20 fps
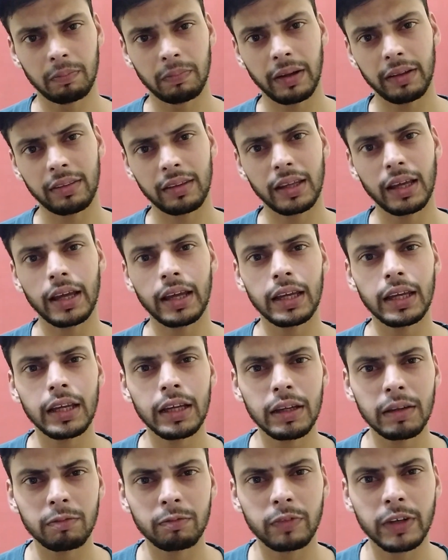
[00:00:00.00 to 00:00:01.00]
बस
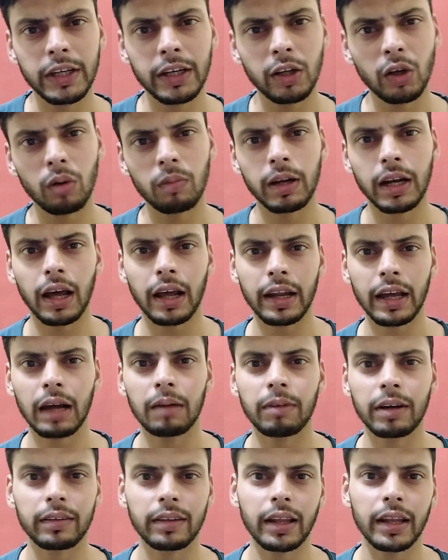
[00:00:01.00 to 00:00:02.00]
यही वीडियो बनाने
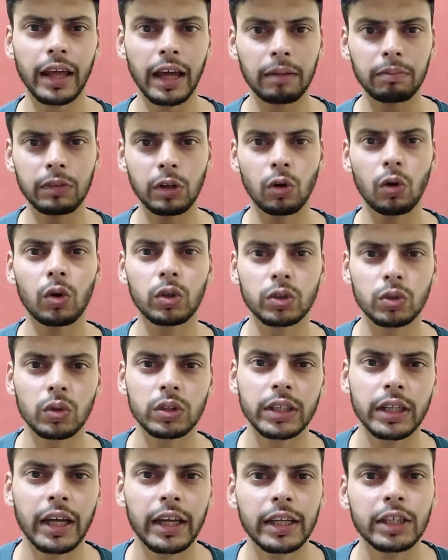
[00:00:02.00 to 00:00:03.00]
का मकसद है अब लोग
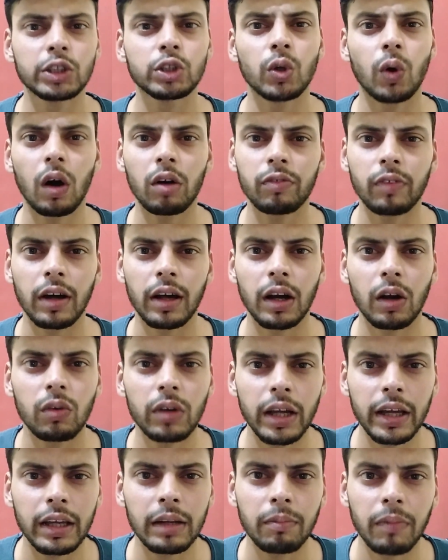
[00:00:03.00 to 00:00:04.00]
सोचेंगे कि शो ऑफ कर रहा
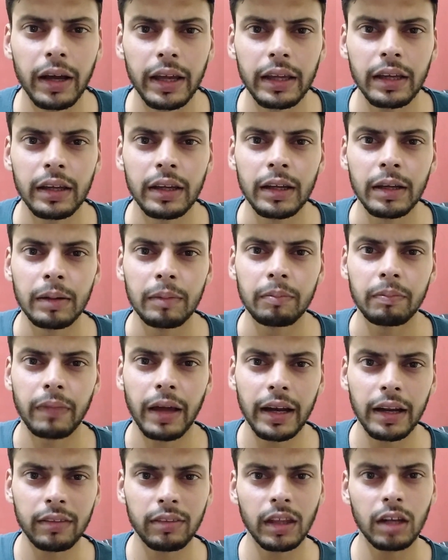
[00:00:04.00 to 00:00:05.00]
हूँ लेकिन भाई
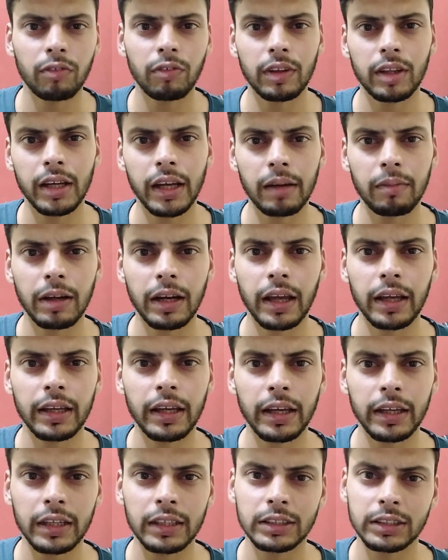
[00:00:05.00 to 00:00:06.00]
मैंने सिर्फ इसलिए बनाई
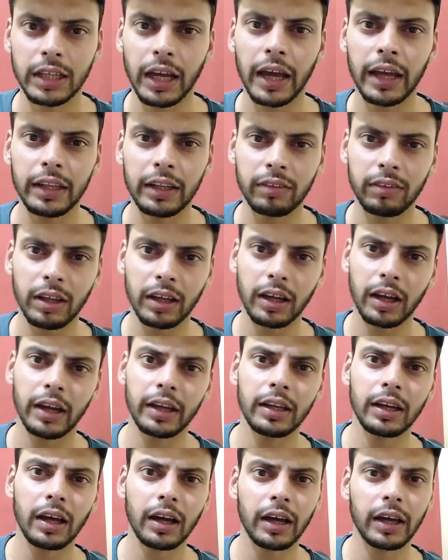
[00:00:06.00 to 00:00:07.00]
है कि शायद इसे
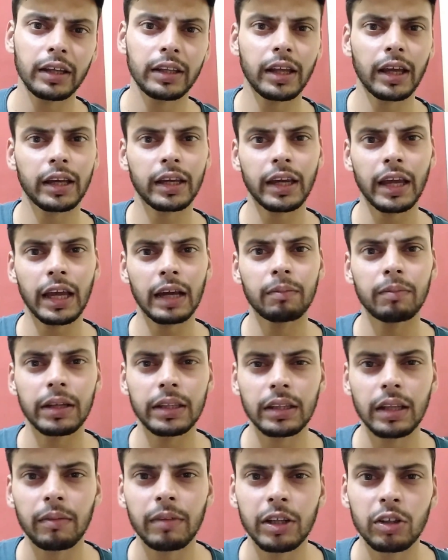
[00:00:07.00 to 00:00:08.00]
कहीं ना कहीं देख के एक
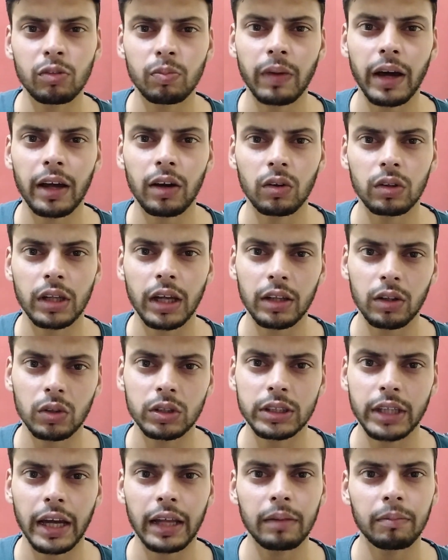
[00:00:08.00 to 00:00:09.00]
बंदा भी इंस्पायर होता है तो
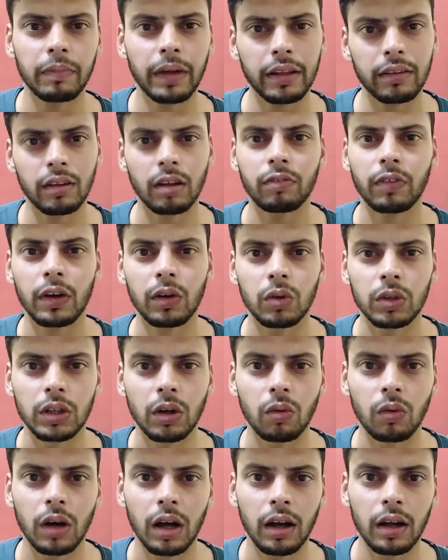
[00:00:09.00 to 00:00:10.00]
शायद मैं सफल हो
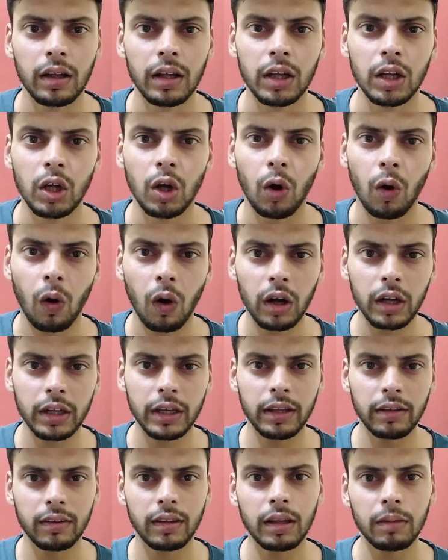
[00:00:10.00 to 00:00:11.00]
जाऊँगा
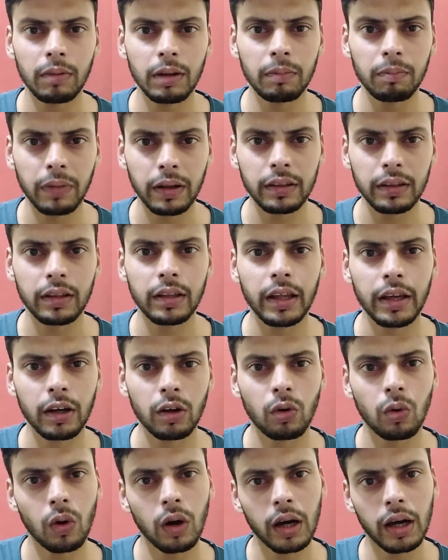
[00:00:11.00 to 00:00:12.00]
और किसी भी बंदे
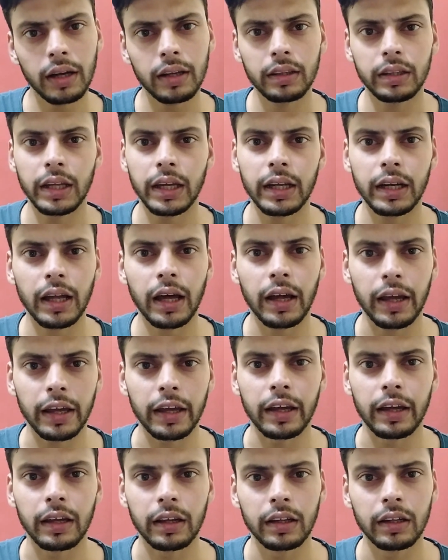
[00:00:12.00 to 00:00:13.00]
को अगर देना
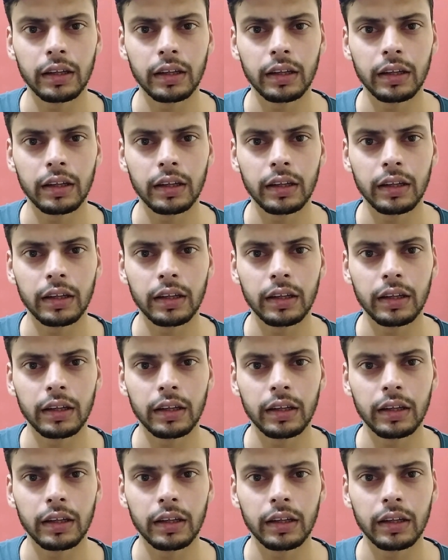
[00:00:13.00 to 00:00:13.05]
है